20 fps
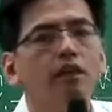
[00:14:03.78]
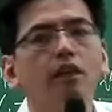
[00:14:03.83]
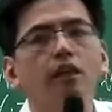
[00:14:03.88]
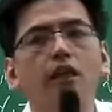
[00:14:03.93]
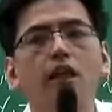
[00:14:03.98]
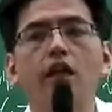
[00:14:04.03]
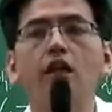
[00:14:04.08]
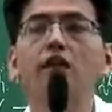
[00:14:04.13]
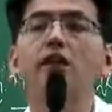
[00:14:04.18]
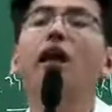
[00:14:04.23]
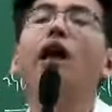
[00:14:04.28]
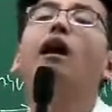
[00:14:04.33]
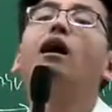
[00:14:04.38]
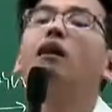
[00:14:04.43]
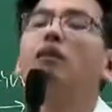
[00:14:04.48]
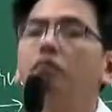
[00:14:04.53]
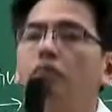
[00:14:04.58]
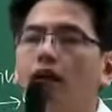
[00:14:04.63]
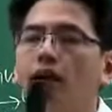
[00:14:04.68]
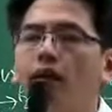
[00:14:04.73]
끝난 날의
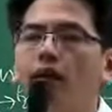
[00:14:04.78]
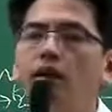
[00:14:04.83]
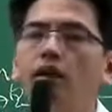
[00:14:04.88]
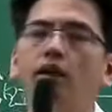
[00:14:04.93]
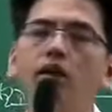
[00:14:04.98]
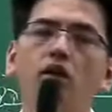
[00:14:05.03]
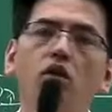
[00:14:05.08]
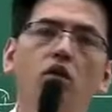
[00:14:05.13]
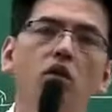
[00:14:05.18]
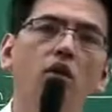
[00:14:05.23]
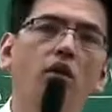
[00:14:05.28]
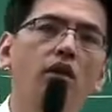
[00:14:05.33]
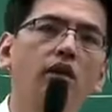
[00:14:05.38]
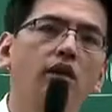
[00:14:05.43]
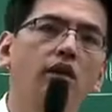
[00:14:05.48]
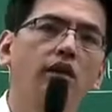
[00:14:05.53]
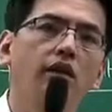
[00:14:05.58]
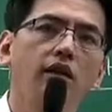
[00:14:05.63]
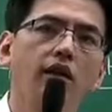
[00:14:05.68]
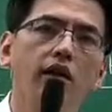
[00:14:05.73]
다음 날
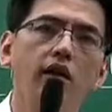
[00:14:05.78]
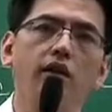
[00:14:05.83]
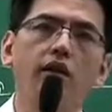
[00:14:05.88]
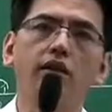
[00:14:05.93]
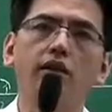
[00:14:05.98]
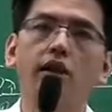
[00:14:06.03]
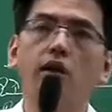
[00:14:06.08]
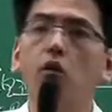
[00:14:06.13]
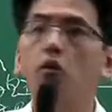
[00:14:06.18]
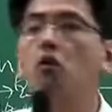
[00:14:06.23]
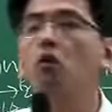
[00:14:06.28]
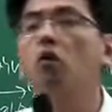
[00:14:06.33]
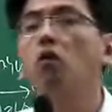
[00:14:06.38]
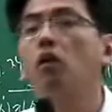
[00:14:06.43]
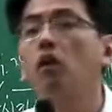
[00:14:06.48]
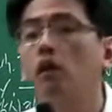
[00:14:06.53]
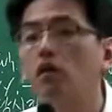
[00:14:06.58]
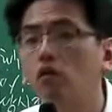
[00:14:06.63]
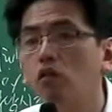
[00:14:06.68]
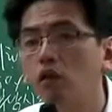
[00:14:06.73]
효력을 잃는다. 이런
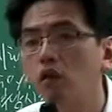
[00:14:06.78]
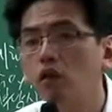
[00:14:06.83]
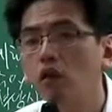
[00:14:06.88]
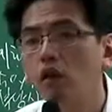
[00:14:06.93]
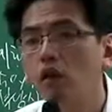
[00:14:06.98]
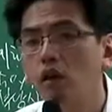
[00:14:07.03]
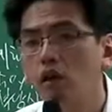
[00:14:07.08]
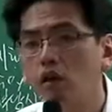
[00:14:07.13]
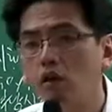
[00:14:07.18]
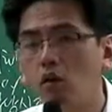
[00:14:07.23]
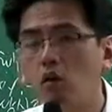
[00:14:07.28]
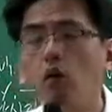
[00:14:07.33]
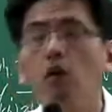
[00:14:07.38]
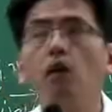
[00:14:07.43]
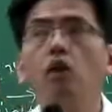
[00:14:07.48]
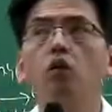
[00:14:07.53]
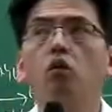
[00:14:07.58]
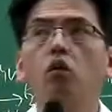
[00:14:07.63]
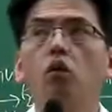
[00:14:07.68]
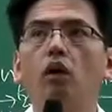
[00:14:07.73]
거 있고요. 그리고
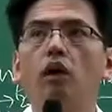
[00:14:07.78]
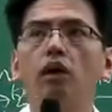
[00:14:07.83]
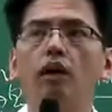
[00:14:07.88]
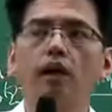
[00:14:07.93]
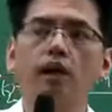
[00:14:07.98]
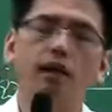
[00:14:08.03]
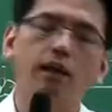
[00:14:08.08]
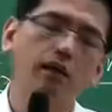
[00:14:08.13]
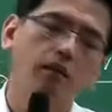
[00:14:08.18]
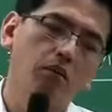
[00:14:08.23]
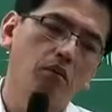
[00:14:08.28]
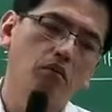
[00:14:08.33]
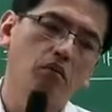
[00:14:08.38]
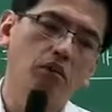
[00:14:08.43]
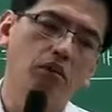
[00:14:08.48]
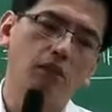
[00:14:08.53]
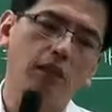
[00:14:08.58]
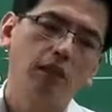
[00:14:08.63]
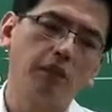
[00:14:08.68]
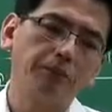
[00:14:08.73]
또 하나
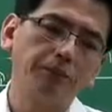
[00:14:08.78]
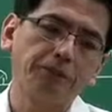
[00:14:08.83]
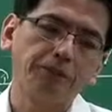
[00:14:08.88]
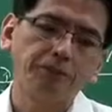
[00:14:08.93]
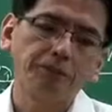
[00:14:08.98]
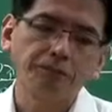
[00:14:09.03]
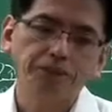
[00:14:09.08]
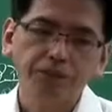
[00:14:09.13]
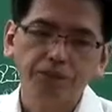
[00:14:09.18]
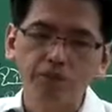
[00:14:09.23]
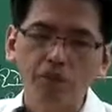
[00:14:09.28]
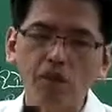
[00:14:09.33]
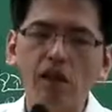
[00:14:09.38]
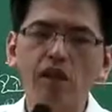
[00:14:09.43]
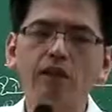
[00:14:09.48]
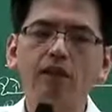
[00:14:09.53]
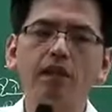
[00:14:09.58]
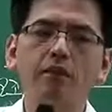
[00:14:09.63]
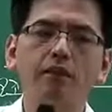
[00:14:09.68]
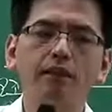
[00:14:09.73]
문제
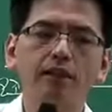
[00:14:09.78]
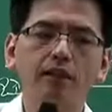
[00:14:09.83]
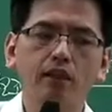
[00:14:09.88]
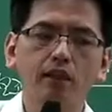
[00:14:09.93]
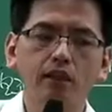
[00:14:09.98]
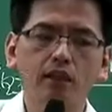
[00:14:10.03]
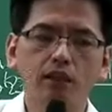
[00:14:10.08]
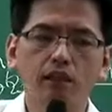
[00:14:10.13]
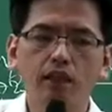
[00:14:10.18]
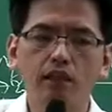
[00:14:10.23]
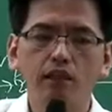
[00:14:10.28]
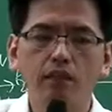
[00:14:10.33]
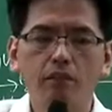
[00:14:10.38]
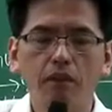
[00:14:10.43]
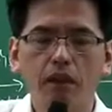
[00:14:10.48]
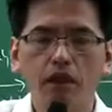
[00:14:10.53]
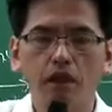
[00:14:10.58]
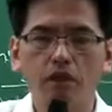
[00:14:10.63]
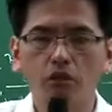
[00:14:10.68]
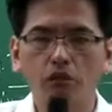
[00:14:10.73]
삼아서 기억하실
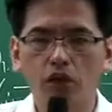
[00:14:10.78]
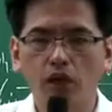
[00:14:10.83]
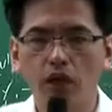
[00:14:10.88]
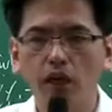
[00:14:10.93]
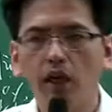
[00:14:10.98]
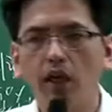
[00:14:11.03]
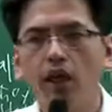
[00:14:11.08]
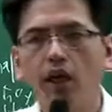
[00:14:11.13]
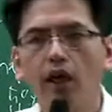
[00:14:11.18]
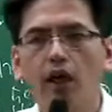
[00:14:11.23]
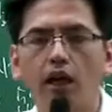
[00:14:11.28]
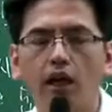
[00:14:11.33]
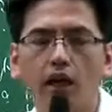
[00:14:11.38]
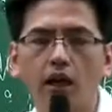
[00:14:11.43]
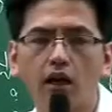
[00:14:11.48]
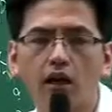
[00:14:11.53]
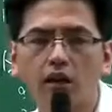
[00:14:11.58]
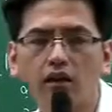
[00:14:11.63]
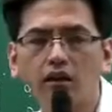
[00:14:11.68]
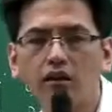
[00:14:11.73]
만한 것 중에
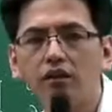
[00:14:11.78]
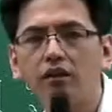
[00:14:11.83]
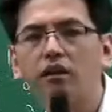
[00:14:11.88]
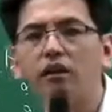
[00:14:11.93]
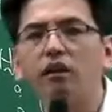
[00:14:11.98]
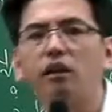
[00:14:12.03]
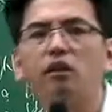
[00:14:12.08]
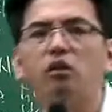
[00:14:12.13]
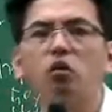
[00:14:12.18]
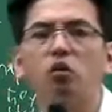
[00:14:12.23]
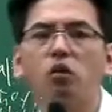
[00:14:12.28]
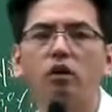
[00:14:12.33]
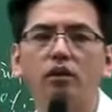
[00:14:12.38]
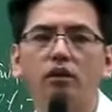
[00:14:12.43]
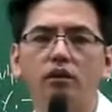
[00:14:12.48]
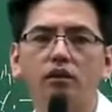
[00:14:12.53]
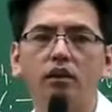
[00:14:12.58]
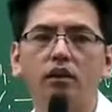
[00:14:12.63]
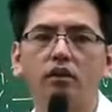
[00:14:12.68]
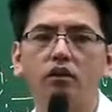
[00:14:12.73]
하나가 그런 게 또
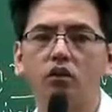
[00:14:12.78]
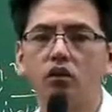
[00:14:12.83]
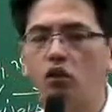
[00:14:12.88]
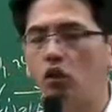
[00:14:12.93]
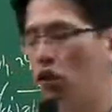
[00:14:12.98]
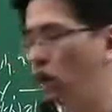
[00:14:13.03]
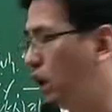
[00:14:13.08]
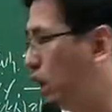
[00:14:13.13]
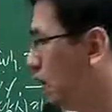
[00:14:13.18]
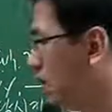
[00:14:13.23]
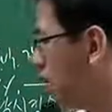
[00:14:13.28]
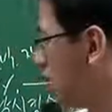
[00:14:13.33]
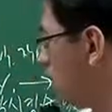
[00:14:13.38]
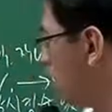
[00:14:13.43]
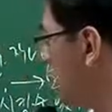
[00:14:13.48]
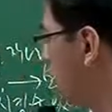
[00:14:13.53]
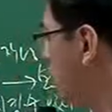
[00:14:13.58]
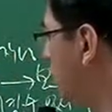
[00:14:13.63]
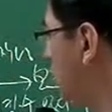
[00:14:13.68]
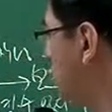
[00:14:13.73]
있었죠.
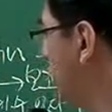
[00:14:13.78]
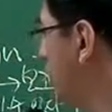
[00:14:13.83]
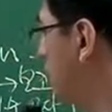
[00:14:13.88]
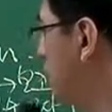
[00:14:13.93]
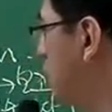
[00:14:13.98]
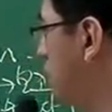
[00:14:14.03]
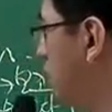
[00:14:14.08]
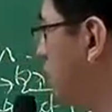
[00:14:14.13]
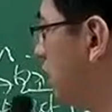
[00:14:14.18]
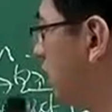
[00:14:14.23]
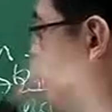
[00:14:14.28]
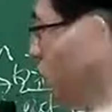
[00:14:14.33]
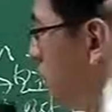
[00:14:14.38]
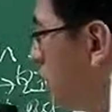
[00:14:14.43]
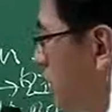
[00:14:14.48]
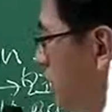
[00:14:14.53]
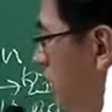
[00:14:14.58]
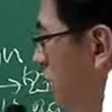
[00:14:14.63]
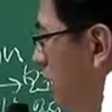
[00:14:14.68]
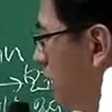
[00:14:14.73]
어, 지금
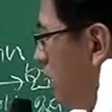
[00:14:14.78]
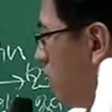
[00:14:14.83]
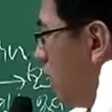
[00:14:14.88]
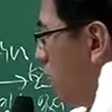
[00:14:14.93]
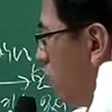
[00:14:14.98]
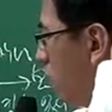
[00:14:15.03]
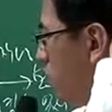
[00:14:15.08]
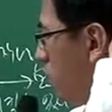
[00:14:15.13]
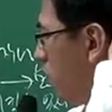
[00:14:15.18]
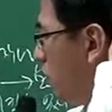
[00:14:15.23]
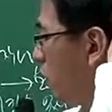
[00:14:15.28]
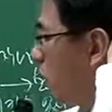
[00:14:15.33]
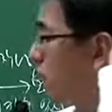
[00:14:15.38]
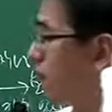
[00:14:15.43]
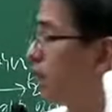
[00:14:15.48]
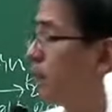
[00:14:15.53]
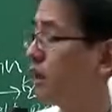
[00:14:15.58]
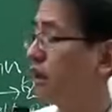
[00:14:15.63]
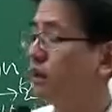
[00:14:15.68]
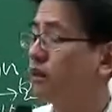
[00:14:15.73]
실효
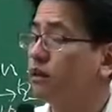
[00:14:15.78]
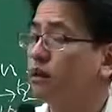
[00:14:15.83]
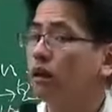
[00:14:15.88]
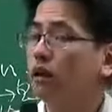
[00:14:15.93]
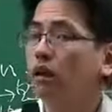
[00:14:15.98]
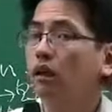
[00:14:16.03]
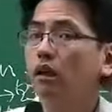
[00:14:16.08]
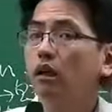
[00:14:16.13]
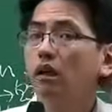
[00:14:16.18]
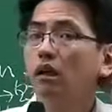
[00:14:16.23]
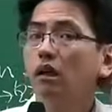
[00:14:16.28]
관련해서